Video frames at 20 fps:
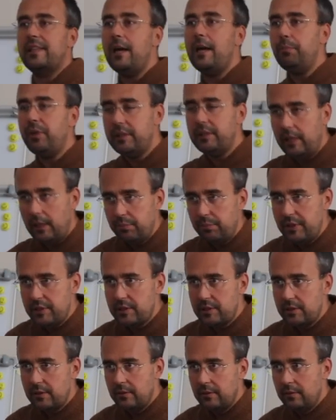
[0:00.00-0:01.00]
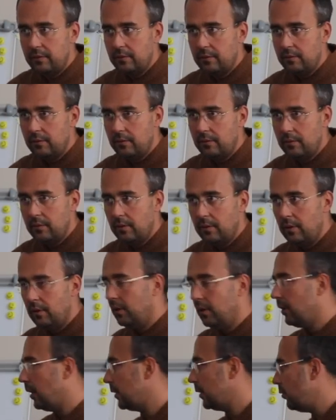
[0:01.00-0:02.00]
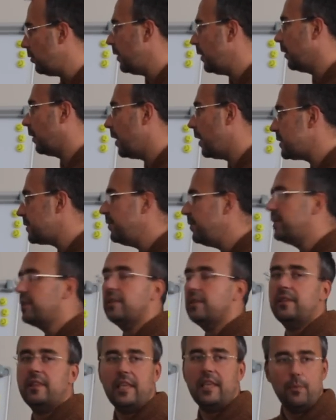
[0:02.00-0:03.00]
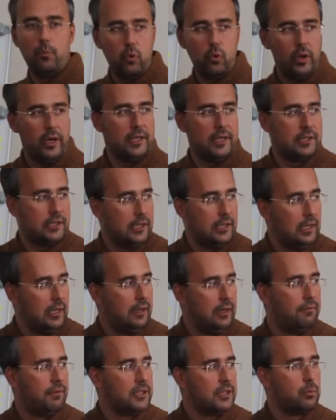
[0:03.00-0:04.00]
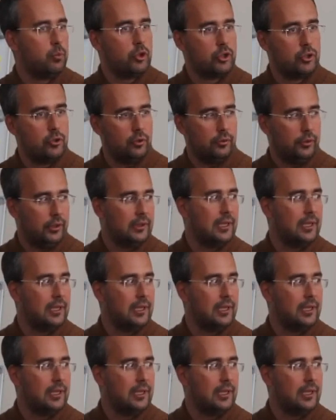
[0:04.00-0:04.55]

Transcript: та потребность, которая оказывается наиболее сильно возбужденной.